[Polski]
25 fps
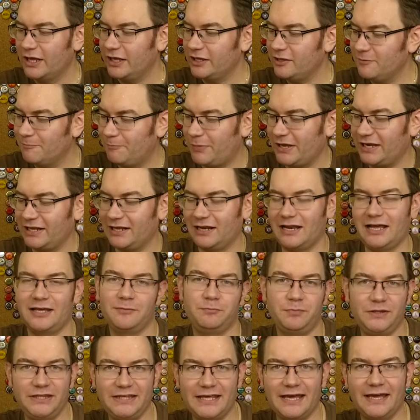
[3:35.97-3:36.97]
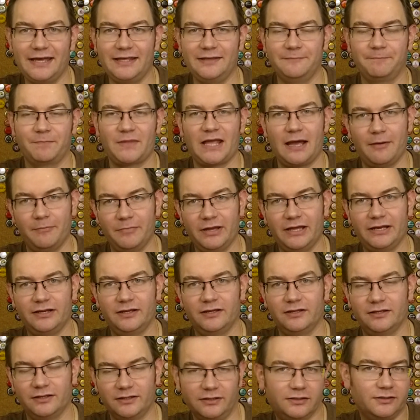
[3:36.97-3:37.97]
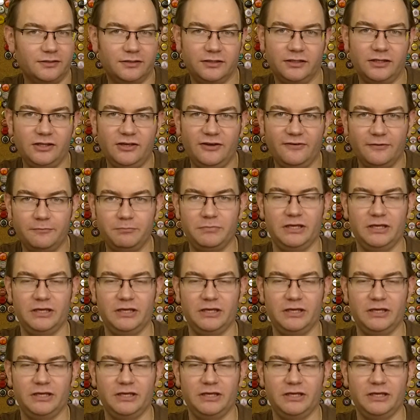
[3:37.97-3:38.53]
Imperial IPA Amer e, i